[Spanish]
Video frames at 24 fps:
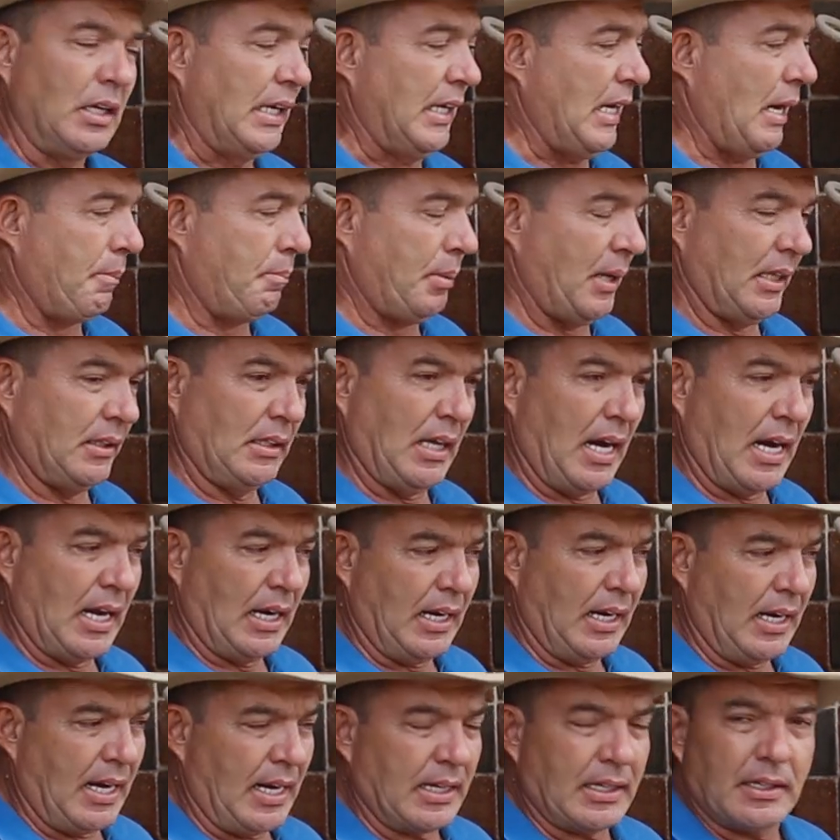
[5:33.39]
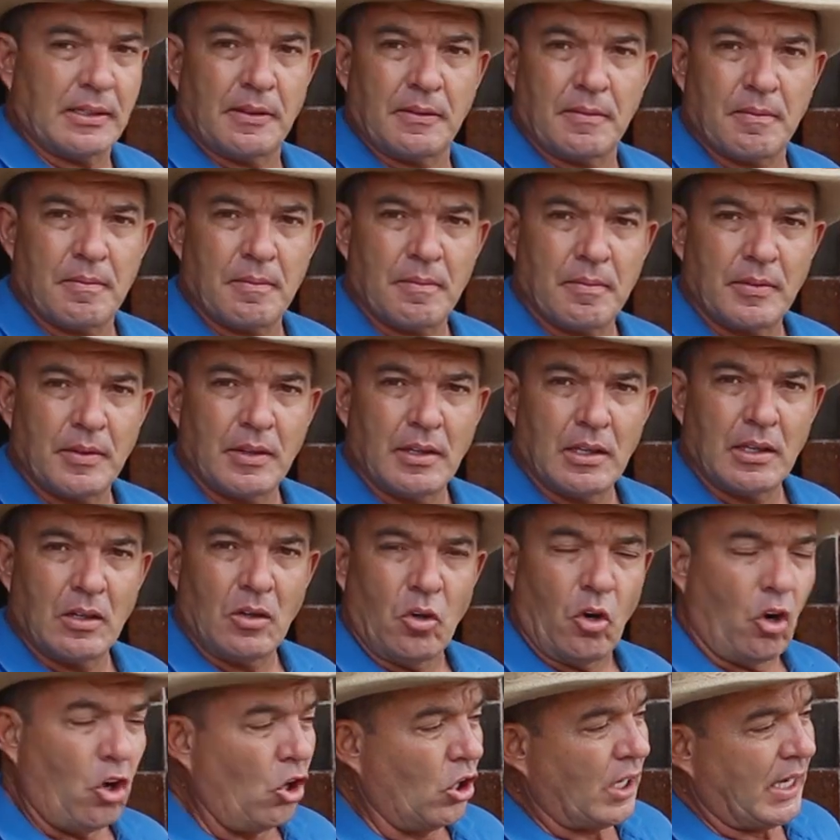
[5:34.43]
Que aprenda a jalar
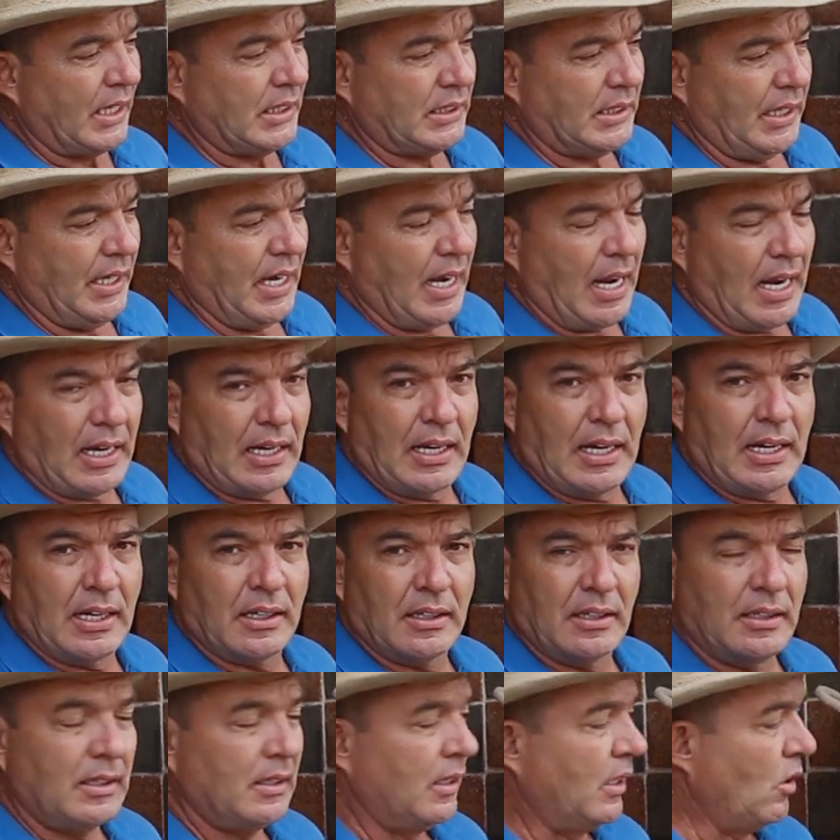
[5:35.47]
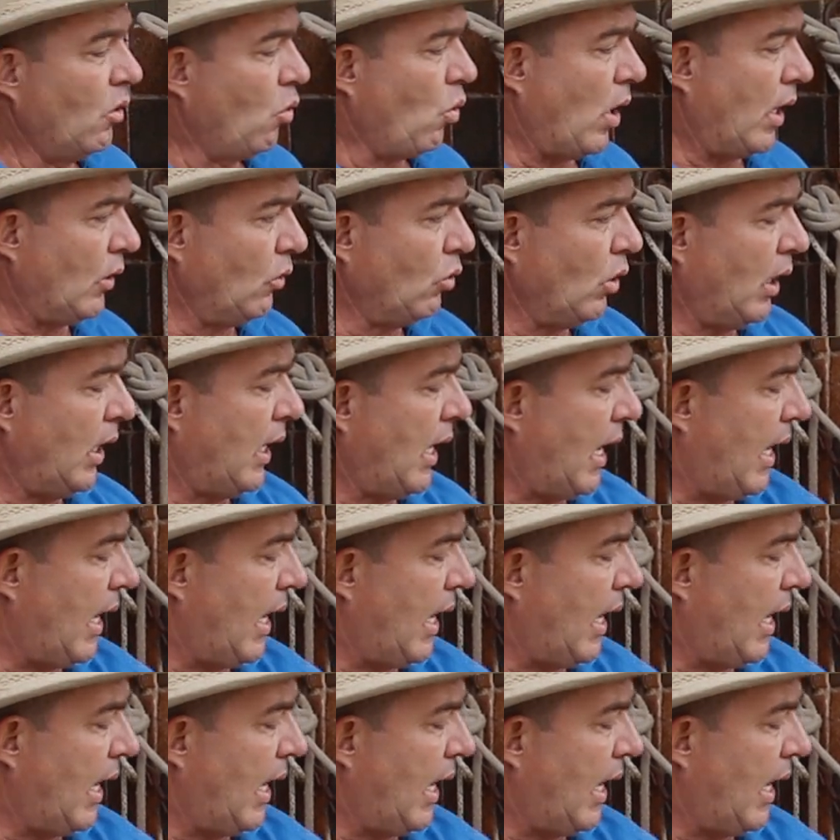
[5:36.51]
o que si jala, cuando él